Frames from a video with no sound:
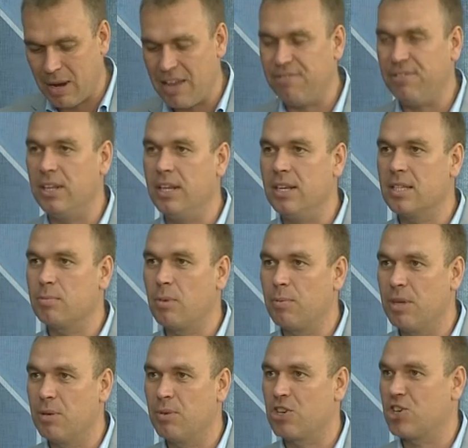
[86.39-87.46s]
аферизмом
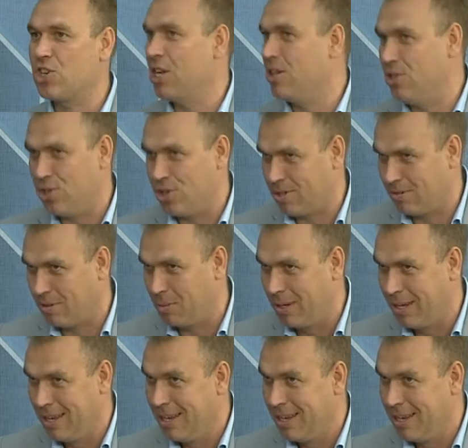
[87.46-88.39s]
и мошенничеством.